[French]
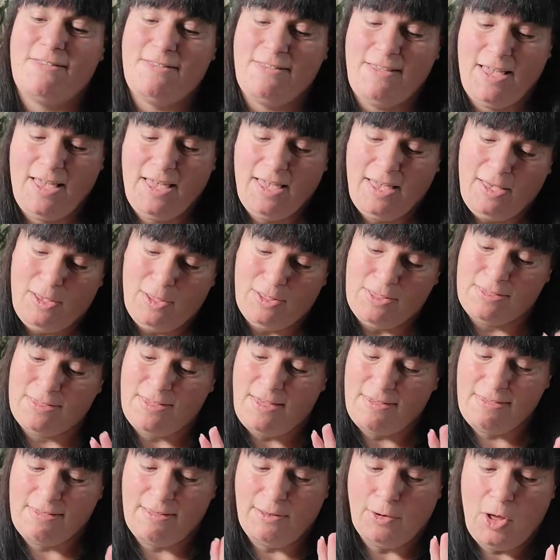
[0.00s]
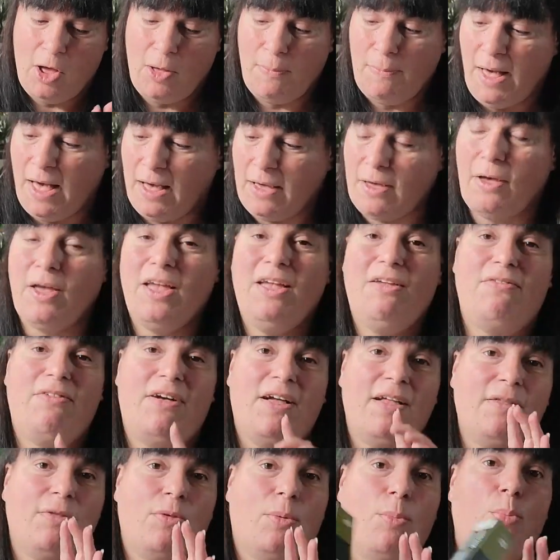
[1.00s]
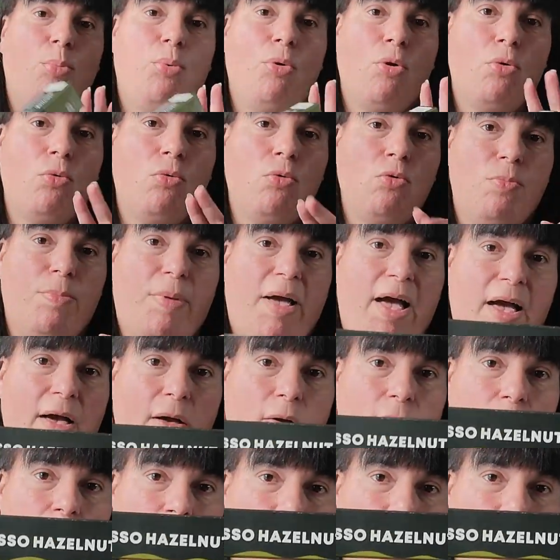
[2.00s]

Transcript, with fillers: c'est ça, c'est leur marque. Ils vendent beaucoup de barres